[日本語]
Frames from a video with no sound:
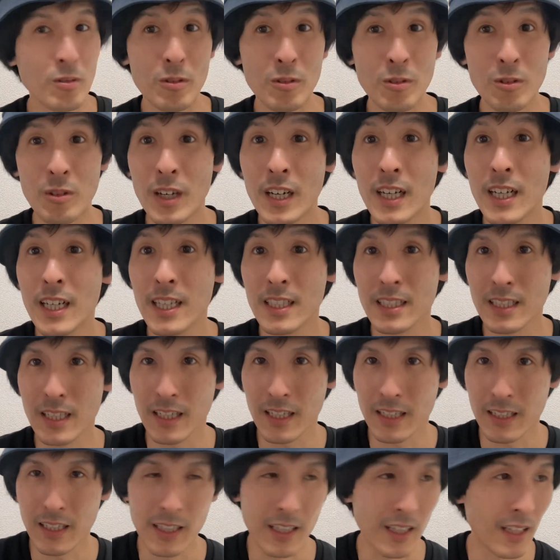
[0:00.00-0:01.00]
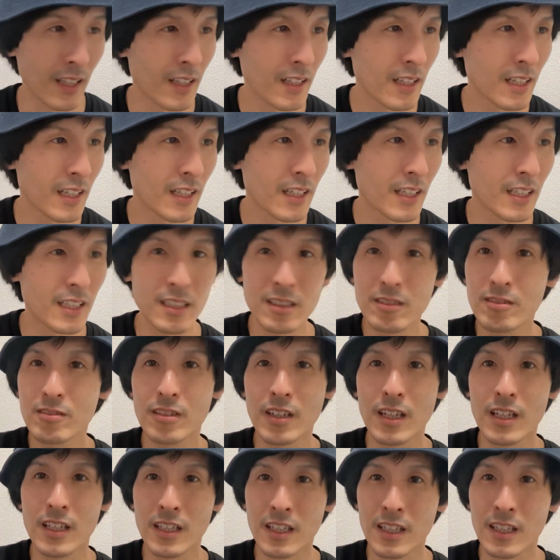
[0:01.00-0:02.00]
ご飯屋さんがね、いく
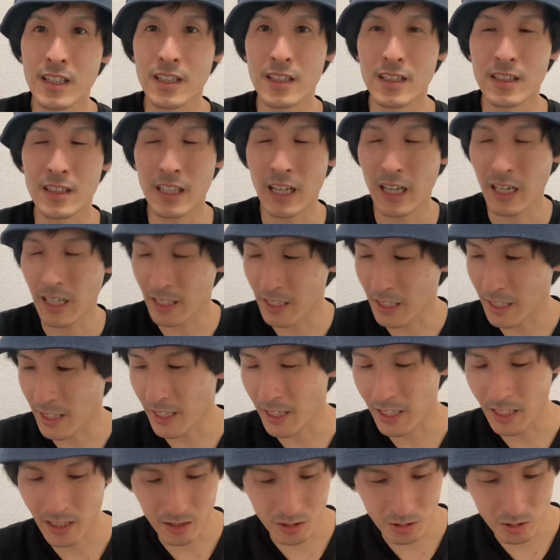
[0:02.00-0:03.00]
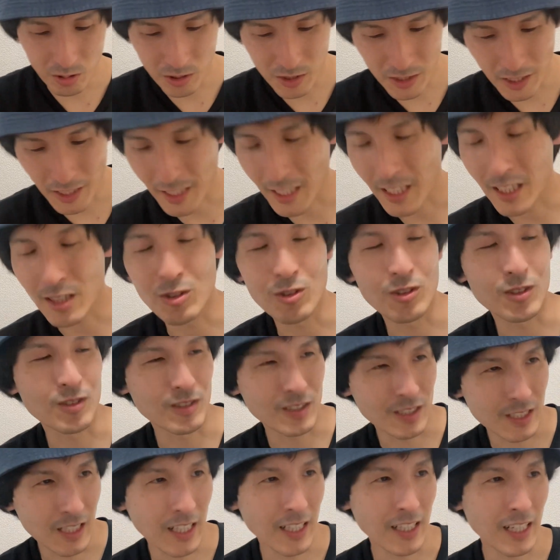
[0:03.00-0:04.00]
らね、長年営業してたとは
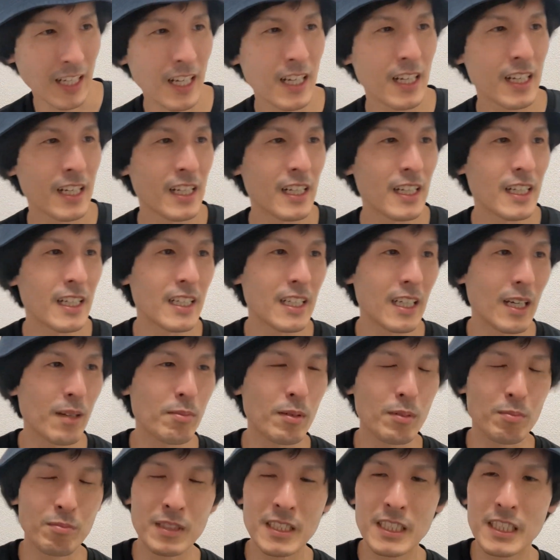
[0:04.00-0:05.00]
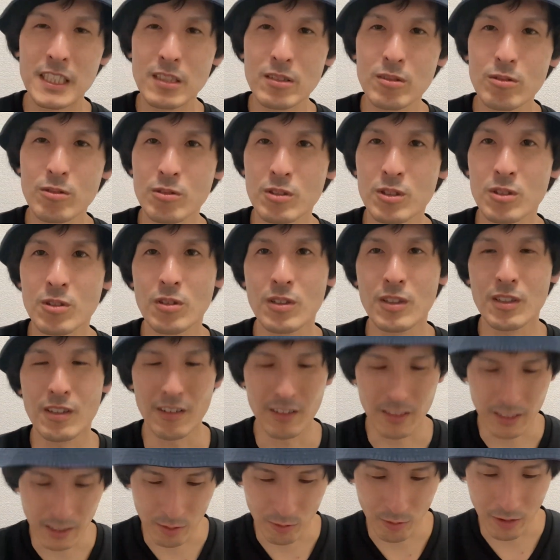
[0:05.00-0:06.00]
いえね、やっぱ道行く人に
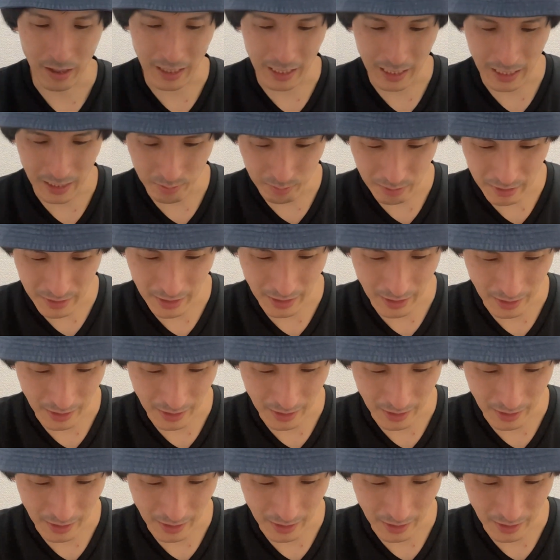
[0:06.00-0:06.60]
はね、わかりませ